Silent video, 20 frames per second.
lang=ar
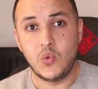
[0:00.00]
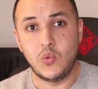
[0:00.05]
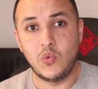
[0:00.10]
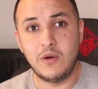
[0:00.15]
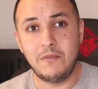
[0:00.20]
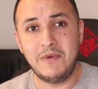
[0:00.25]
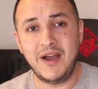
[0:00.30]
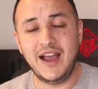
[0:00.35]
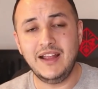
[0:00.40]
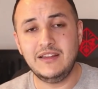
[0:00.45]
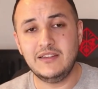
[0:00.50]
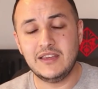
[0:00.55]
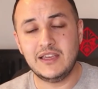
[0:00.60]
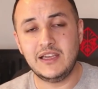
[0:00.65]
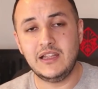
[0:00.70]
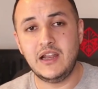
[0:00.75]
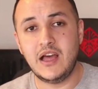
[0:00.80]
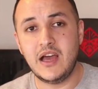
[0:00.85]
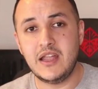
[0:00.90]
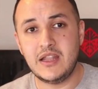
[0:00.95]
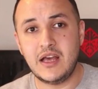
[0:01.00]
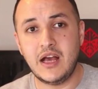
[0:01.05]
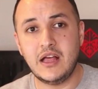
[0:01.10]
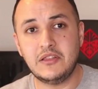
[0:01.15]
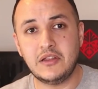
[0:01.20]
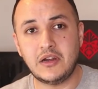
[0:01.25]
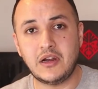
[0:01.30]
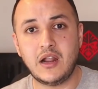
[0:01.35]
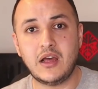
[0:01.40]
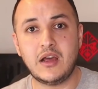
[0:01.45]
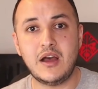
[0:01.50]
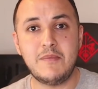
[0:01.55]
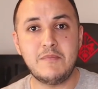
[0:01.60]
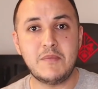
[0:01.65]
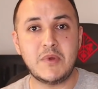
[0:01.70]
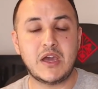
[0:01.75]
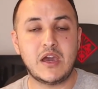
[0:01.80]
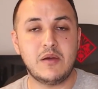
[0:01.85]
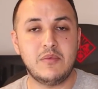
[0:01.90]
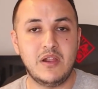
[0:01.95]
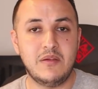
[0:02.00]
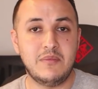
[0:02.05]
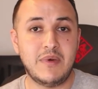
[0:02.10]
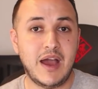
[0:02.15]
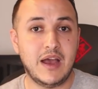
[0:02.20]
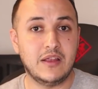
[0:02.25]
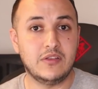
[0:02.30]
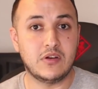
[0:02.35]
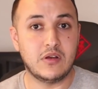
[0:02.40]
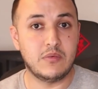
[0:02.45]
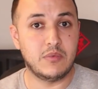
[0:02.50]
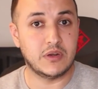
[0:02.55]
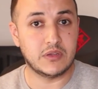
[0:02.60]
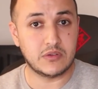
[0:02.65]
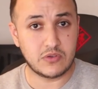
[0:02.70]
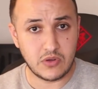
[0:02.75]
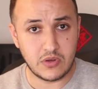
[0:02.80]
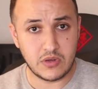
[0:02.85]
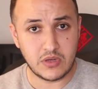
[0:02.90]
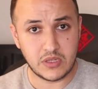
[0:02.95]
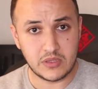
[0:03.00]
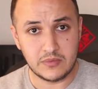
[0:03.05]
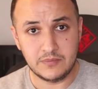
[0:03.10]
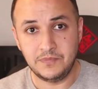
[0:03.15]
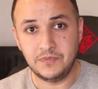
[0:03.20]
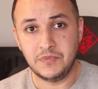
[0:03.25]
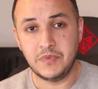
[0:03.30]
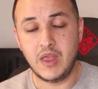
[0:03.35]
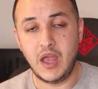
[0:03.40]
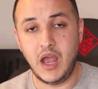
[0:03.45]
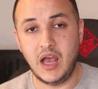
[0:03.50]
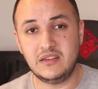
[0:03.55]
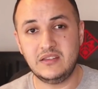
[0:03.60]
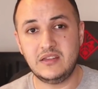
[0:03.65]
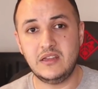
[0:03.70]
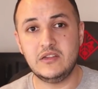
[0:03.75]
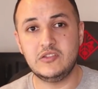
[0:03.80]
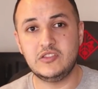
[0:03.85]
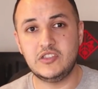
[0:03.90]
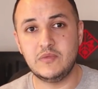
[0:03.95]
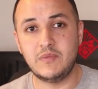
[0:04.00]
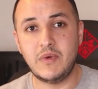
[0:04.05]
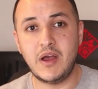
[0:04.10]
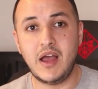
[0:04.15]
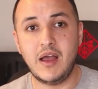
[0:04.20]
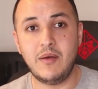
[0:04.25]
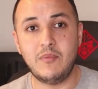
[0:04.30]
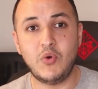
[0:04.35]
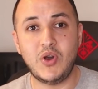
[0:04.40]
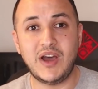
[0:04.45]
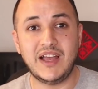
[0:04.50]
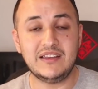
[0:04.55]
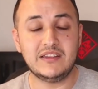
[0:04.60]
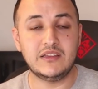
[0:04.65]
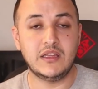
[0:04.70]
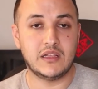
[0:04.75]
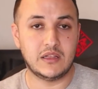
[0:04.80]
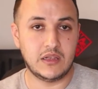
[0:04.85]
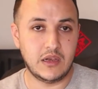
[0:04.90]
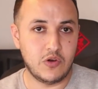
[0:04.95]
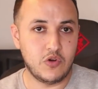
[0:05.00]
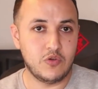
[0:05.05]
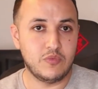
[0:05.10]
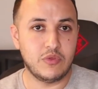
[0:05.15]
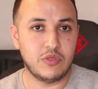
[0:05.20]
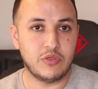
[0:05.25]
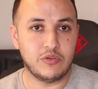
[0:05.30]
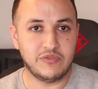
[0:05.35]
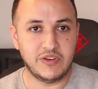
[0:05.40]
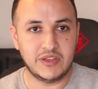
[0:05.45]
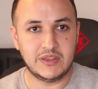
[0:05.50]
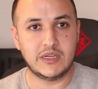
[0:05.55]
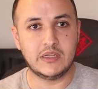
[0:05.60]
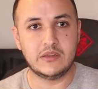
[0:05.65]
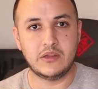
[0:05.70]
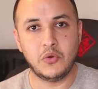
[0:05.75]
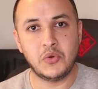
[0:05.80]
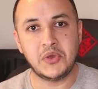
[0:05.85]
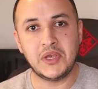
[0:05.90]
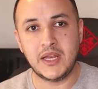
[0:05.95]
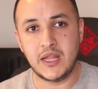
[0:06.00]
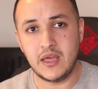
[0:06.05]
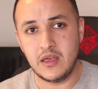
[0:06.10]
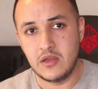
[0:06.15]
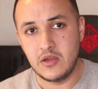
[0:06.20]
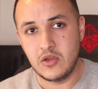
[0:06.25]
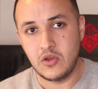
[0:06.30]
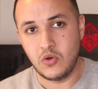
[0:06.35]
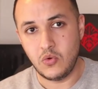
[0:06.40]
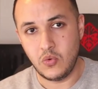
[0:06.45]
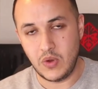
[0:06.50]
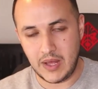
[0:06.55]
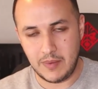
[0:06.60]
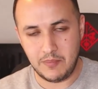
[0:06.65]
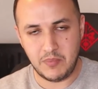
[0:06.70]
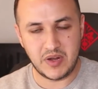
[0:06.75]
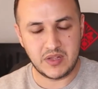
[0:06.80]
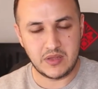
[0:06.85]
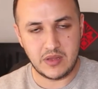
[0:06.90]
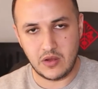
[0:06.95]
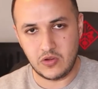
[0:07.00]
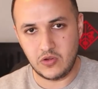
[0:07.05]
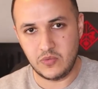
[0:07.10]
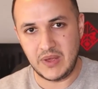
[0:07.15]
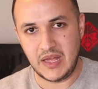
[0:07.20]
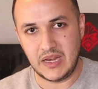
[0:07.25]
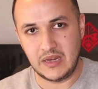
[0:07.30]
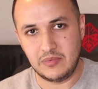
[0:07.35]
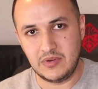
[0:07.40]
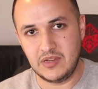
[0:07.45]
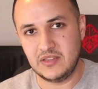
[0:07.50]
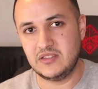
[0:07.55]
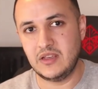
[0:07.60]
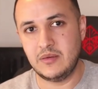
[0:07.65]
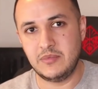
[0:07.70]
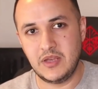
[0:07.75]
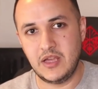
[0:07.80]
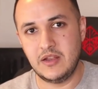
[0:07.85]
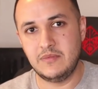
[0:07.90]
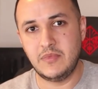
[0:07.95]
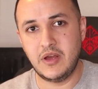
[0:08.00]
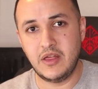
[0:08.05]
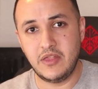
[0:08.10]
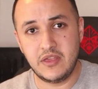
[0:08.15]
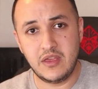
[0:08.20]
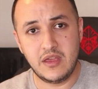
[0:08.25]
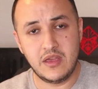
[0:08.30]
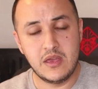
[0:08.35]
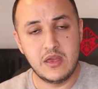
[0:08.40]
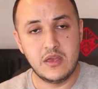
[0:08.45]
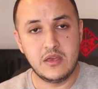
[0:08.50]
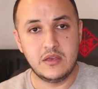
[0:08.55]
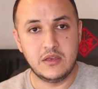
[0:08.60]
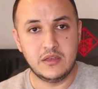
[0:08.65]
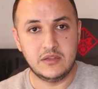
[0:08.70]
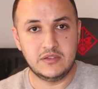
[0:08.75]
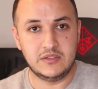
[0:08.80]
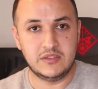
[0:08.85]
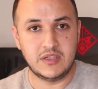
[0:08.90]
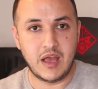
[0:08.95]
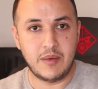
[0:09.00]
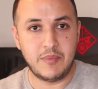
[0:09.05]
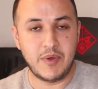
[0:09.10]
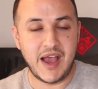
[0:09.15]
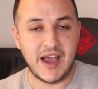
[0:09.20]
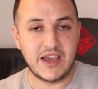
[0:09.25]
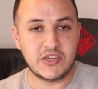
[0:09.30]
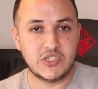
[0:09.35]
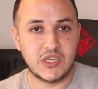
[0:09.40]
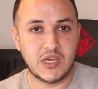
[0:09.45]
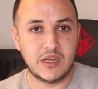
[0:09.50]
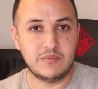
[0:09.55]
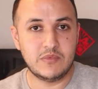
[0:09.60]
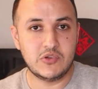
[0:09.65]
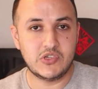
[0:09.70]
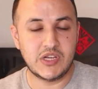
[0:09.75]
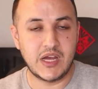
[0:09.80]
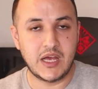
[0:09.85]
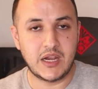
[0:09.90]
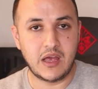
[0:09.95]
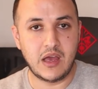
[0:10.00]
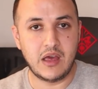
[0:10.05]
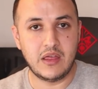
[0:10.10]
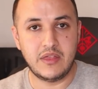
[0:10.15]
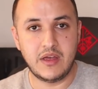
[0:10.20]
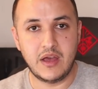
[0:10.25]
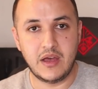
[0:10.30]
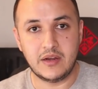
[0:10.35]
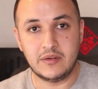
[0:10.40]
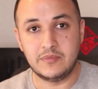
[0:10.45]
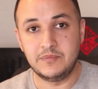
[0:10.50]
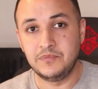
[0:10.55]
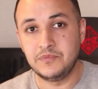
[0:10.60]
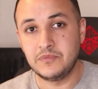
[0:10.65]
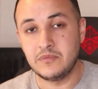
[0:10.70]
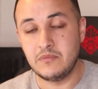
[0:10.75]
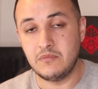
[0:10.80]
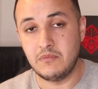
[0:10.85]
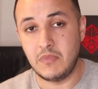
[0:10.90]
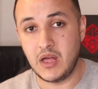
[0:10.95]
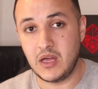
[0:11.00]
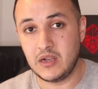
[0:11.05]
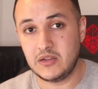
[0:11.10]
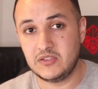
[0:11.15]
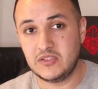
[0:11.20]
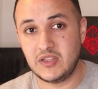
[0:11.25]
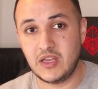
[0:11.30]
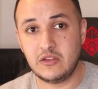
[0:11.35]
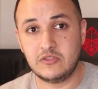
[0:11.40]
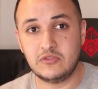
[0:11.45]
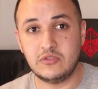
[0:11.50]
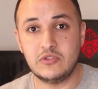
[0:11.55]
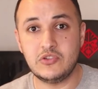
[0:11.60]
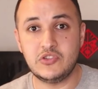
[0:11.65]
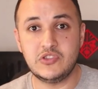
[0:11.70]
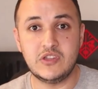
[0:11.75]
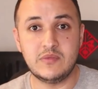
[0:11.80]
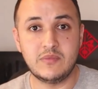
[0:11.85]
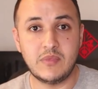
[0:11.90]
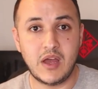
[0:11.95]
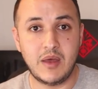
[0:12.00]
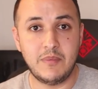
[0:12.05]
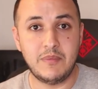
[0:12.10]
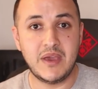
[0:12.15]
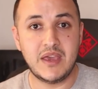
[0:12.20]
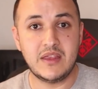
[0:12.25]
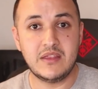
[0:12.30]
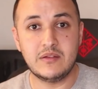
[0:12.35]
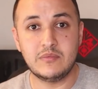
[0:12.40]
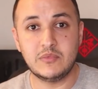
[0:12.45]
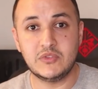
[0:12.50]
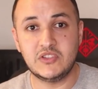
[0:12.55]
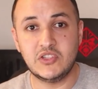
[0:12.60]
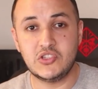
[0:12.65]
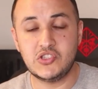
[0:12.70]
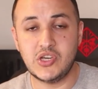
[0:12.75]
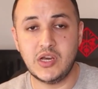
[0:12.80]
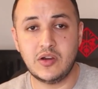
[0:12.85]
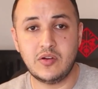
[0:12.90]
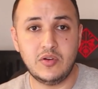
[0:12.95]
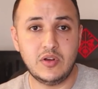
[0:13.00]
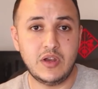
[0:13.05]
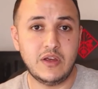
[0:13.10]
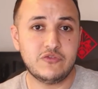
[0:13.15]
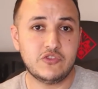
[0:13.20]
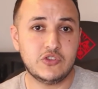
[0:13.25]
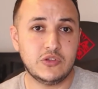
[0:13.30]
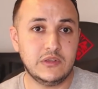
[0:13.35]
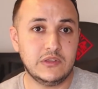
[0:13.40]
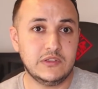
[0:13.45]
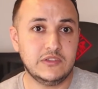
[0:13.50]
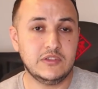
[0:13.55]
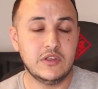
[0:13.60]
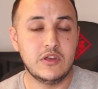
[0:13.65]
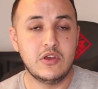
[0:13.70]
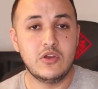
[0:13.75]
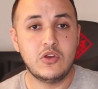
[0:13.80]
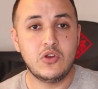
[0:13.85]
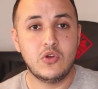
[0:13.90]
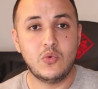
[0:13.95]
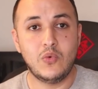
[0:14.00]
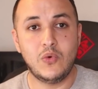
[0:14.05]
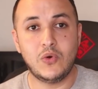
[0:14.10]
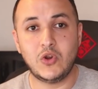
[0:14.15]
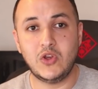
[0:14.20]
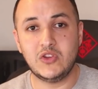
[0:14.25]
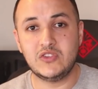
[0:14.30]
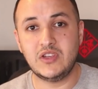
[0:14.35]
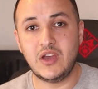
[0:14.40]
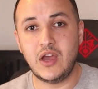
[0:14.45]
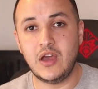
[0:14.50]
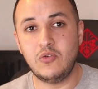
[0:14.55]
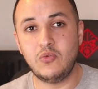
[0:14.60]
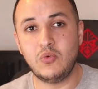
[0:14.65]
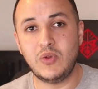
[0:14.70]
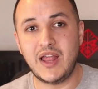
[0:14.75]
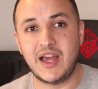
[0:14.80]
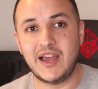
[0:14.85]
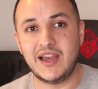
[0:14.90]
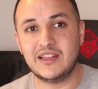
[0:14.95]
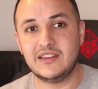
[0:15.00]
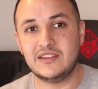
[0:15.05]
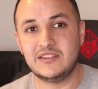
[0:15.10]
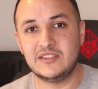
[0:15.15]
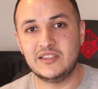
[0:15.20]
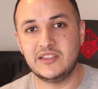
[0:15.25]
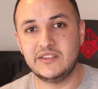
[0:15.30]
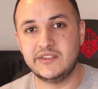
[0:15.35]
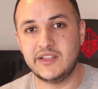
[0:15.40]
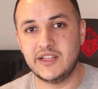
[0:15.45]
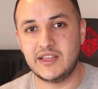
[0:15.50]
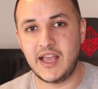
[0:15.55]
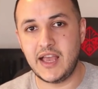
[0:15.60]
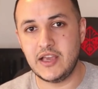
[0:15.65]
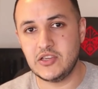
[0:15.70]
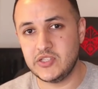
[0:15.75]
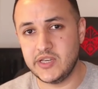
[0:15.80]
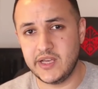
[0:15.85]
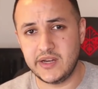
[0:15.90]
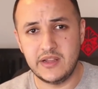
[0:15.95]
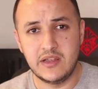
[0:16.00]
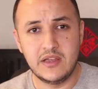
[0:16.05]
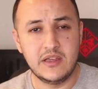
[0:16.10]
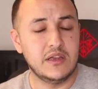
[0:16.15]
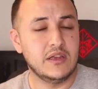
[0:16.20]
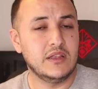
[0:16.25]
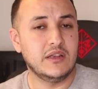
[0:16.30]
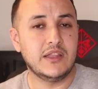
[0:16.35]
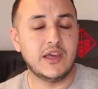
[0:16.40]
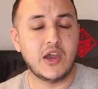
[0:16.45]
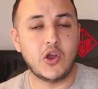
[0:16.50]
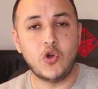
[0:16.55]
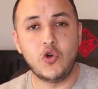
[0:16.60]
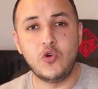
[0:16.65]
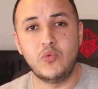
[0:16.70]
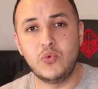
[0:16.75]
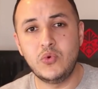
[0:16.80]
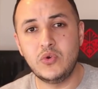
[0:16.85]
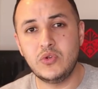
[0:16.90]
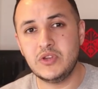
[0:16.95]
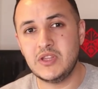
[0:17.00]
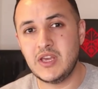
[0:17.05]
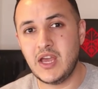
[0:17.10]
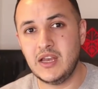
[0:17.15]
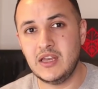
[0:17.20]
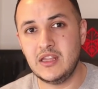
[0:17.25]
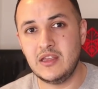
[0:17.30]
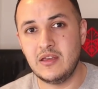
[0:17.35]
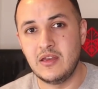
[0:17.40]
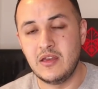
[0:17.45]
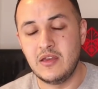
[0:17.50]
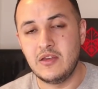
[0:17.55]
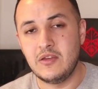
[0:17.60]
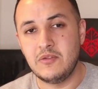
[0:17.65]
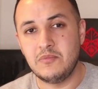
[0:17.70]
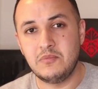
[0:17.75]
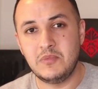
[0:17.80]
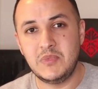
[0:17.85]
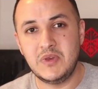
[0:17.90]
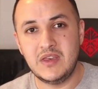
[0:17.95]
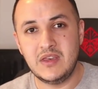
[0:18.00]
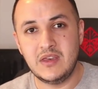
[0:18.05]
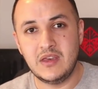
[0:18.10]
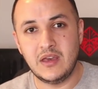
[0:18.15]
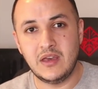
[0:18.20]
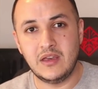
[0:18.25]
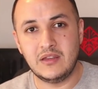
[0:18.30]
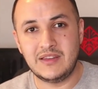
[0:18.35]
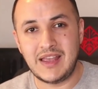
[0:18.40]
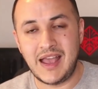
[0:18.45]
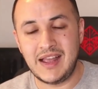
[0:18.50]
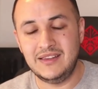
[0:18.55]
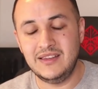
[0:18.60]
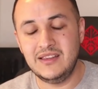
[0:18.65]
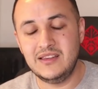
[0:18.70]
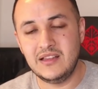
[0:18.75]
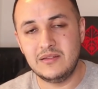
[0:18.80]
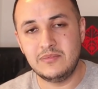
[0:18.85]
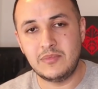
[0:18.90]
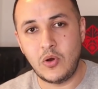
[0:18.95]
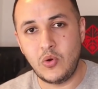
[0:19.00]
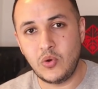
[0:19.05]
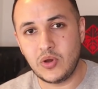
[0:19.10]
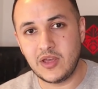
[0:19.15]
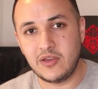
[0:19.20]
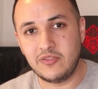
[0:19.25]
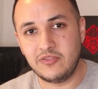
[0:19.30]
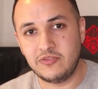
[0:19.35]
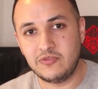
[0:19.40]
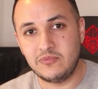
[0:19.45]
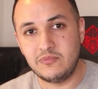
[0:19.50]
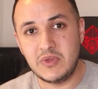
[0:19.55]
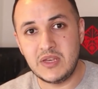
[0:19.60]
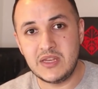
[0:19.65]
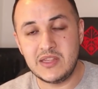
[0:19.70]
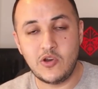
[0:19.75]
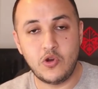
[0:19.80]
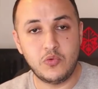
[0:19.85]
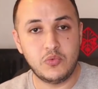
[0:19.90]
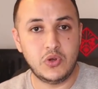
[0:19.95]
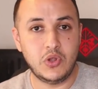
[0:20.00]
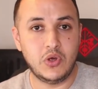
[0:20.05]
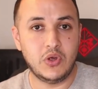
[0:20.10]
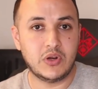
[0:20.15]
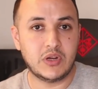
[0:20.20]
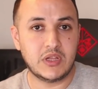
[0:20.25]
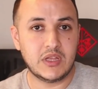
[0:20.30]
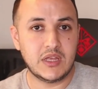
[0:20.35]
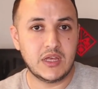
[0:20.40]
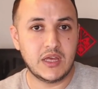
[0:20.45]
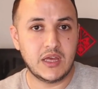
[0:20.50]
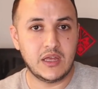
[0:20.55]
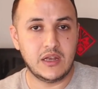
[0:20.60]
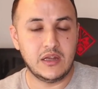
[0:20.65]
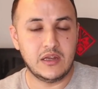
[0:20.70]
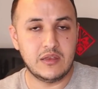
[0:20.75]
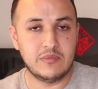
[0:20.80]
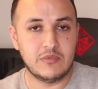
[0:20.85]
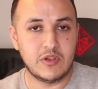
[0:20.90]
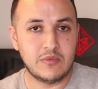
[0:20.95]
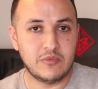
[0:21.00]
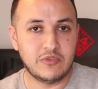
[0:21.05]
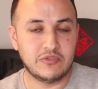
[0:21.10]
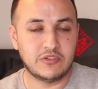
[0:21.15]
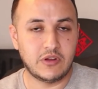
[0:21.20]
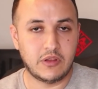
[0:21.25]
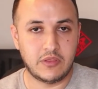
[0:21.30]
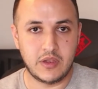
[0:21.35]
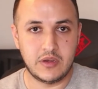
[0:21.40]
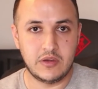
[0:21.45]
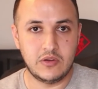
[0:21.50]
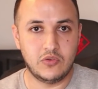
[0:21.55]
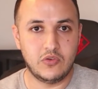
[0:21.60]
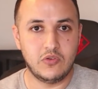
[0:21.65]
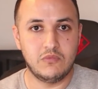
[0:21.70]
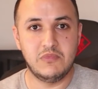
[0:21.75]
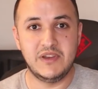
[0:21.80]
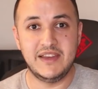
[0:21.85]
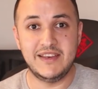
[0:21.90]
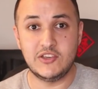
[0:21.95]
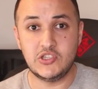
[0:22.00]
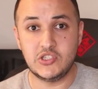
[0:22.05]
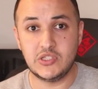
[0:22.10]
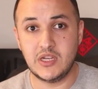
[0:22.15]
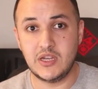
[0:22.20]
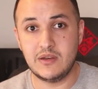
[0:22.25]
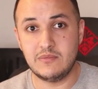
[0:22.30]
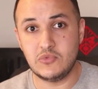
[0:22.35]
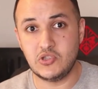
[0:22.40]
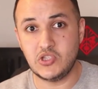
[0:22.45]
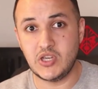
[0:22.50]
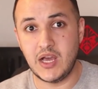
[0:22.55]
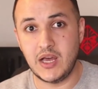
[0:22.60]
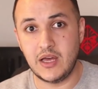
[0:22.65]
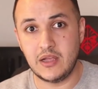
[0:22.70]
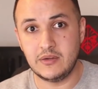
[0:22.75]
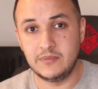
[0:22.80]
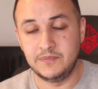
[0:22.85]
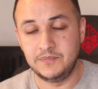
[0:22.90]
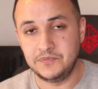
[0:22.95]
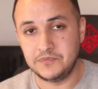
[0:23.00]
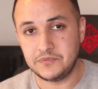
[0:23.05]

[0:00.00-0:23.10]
وبعد إعلان هذا الرقم من قبل معهد روبرت كوخ حصل اجتماع مخطط له منذ فترة طويلة وخبرناكم يعني بالأسابيع الماضية السابع عشر من شهر آذار مارس سيحصل اجتماع بين المستشار أولاف شولتز ورؤساء الولايات الستة عشر ليقومون يعني بتحديد الموقف من يوم الحرية اللي من المفرض أن يكون بالعشرين من شهر